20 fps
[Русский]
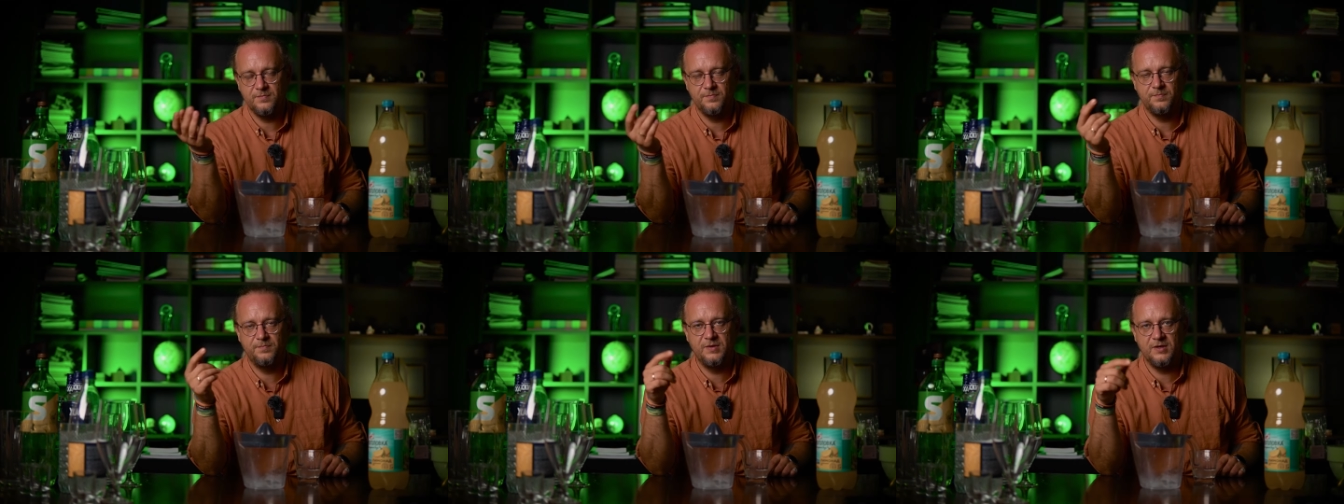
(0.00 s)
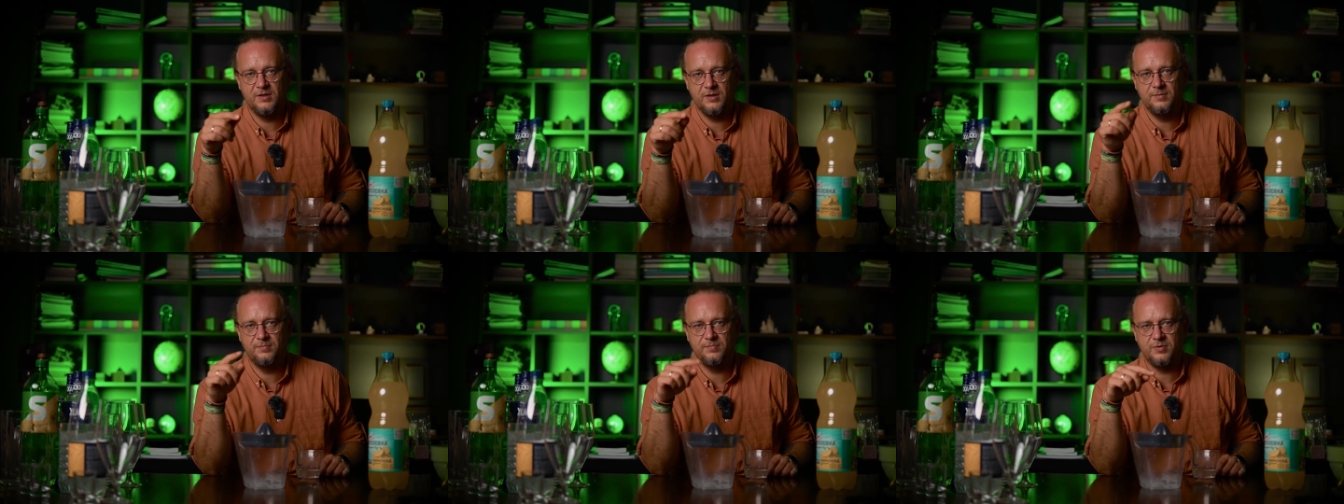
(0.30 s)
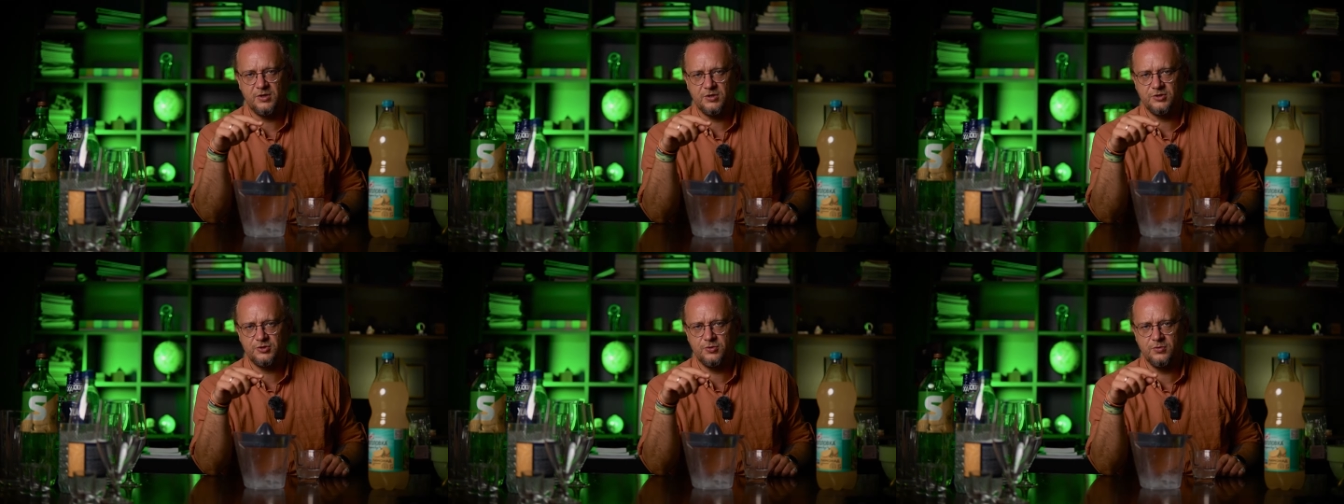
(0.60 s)
белый
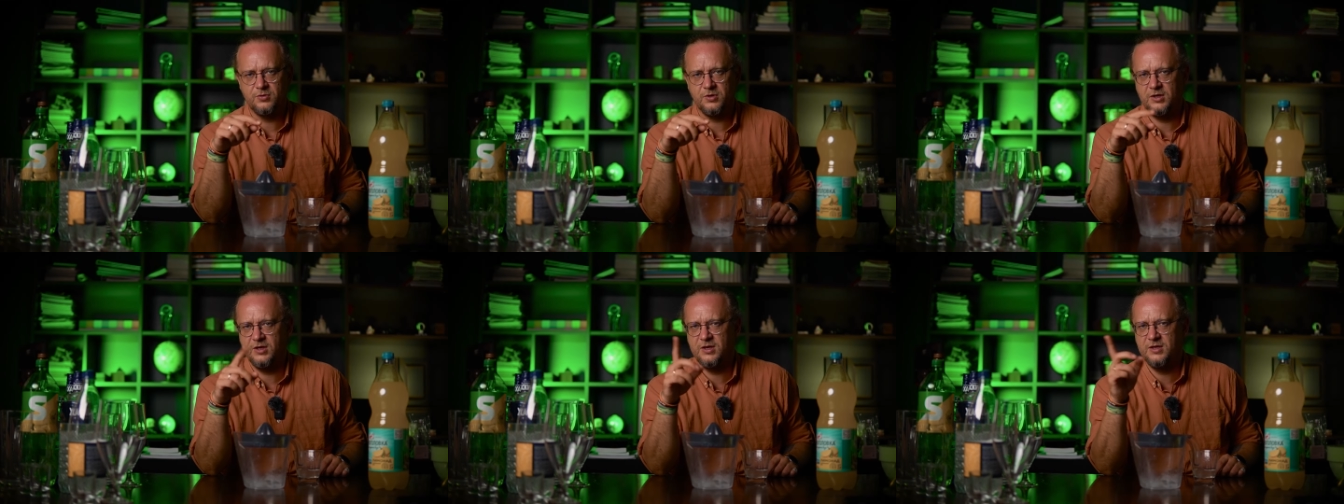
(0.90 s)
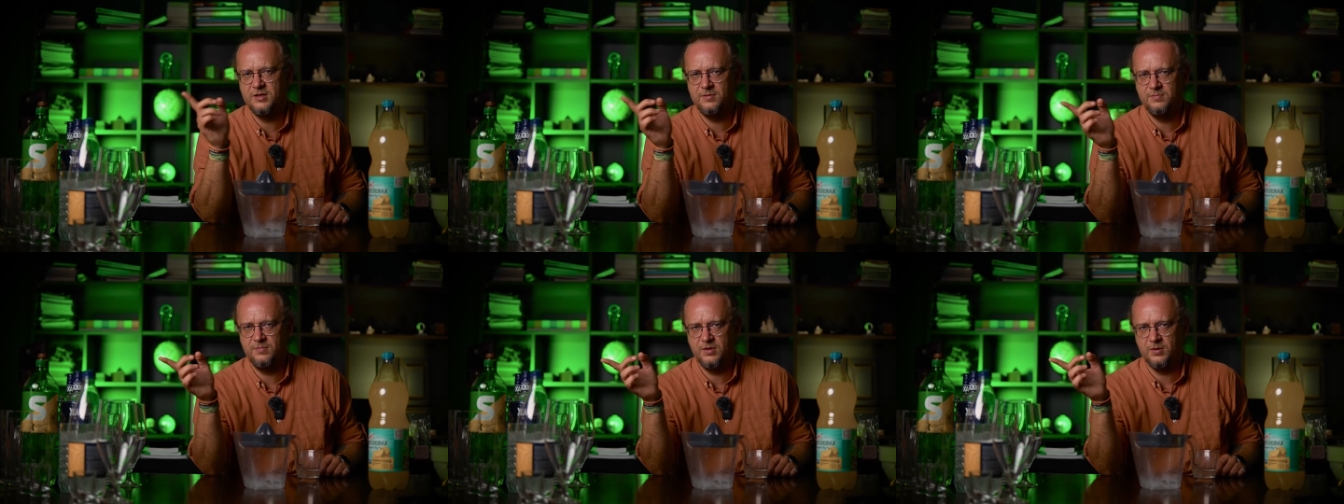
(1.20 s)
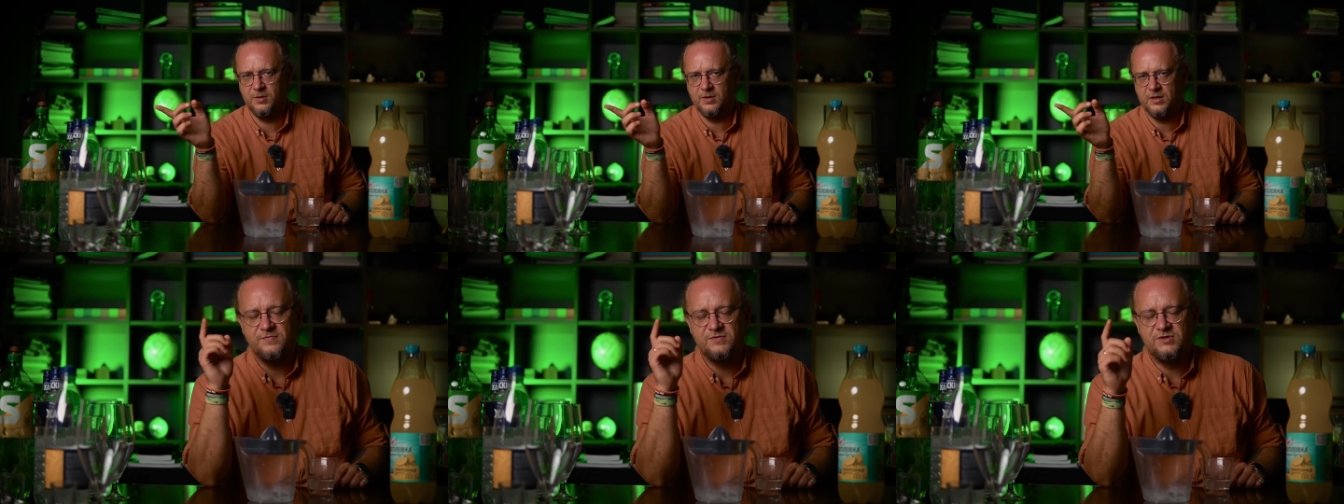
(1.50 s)
порошок или не белый.